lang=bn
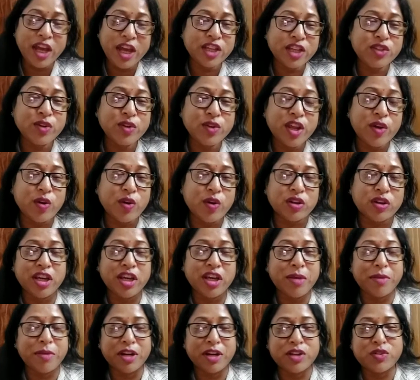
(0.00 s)
একজনের কথা
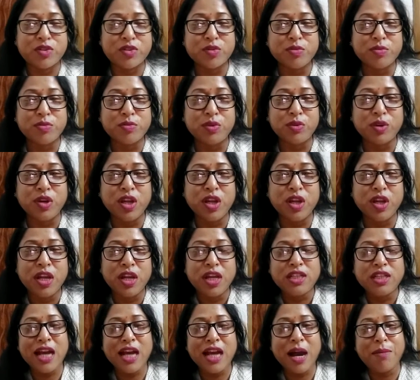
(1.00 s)
এবারে শুনবো
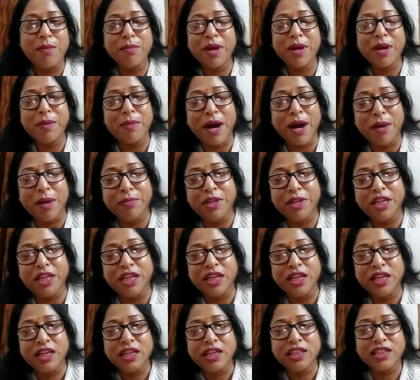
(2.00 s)
যে আমরা ভাবি
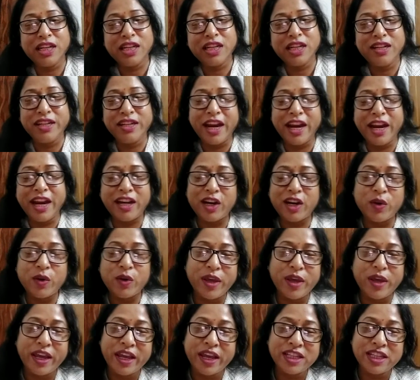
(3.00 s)
যে ডিরেক্টর
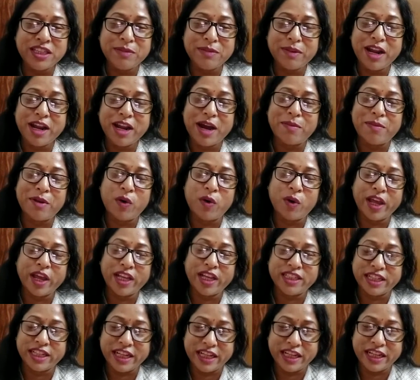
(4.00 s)
হয়ে গেছি মানে আমরা অনেক
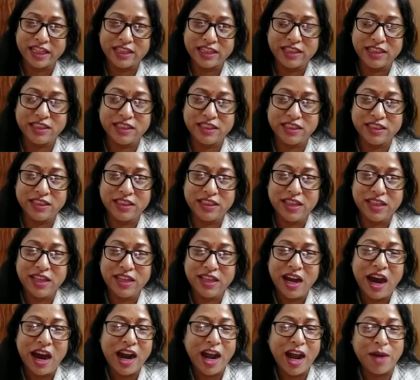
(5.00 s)
জেনে গেছি
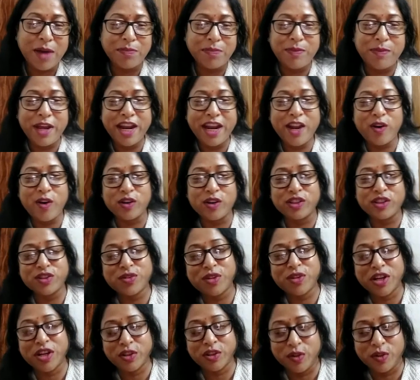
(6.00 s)
আর আপলাইনে কথা
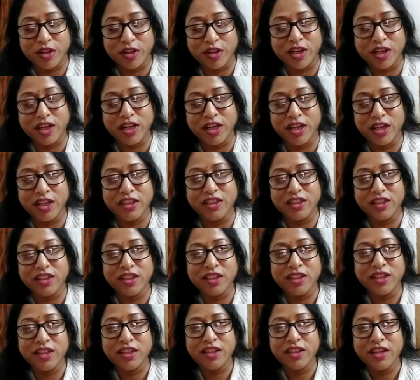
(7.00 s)
শোনার দরকার নেই
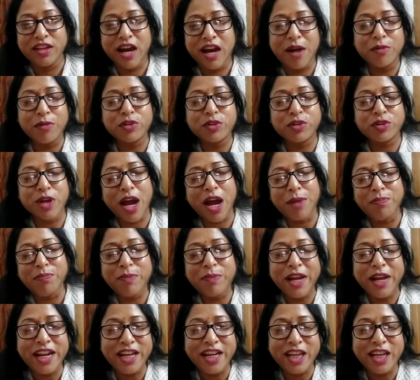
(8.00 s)

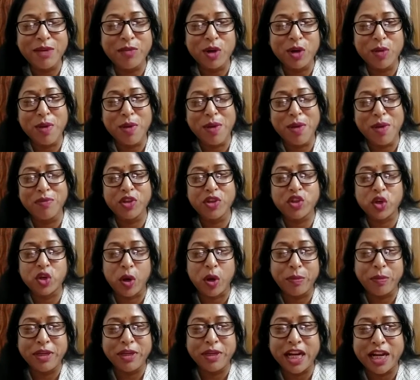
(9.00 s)
আপলাইন কি বলবে আমি তো
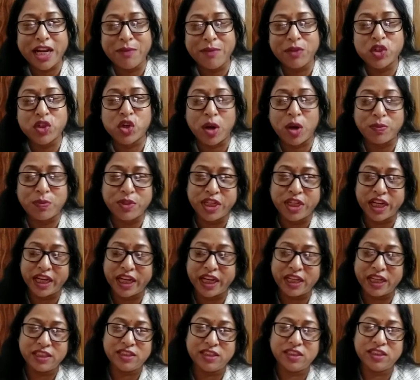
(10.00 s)
সবই জানি আমি তো সব শিখে
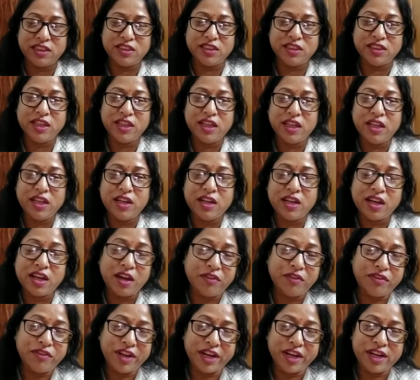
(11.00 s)
গেছি না
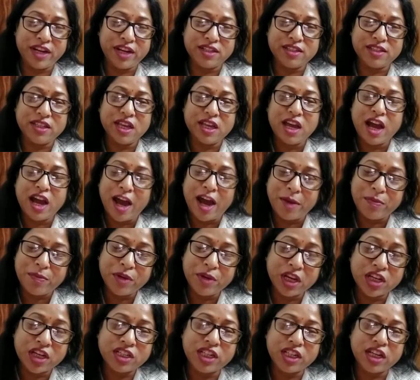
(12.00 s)
ফ্রেন্ডস
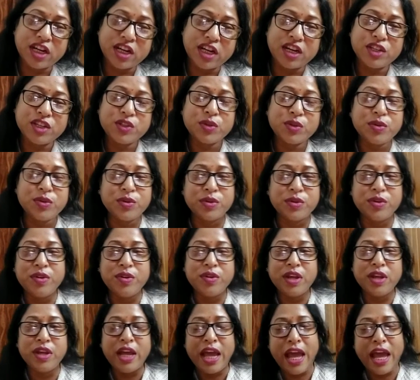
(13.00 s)
আপনাকে শেখার জন্য
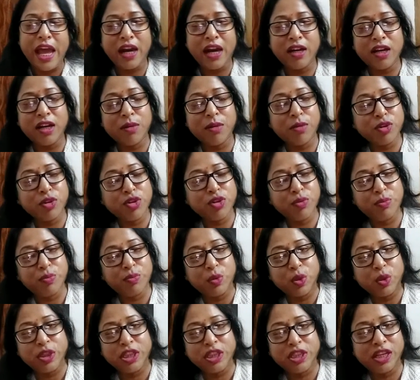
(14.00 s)
একটা বছর
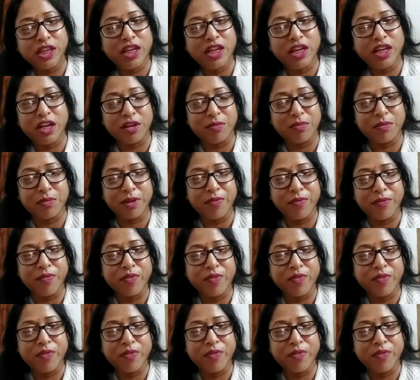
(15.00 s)
পুরো দিতেই লাগবে